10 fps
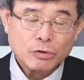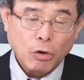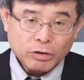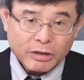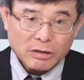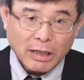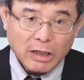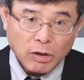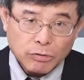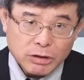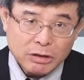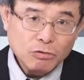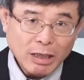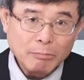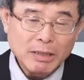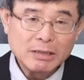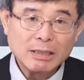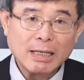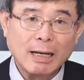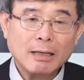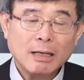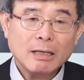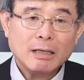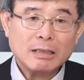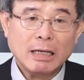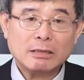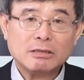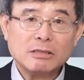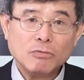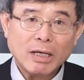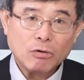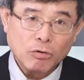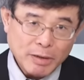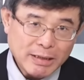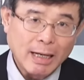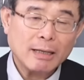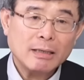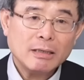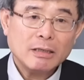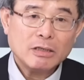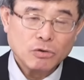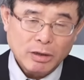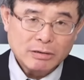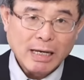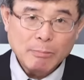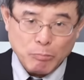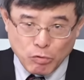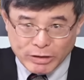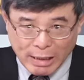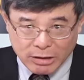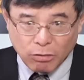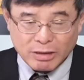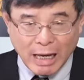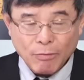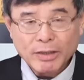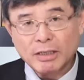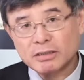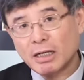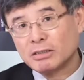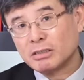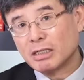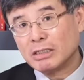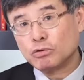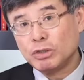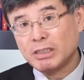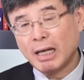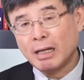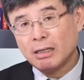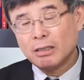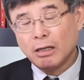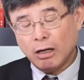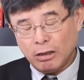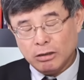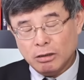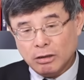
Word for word: 同时能够制约民进党，也制约国民党。所以在目前这种台湾的政治格局下啊、哦，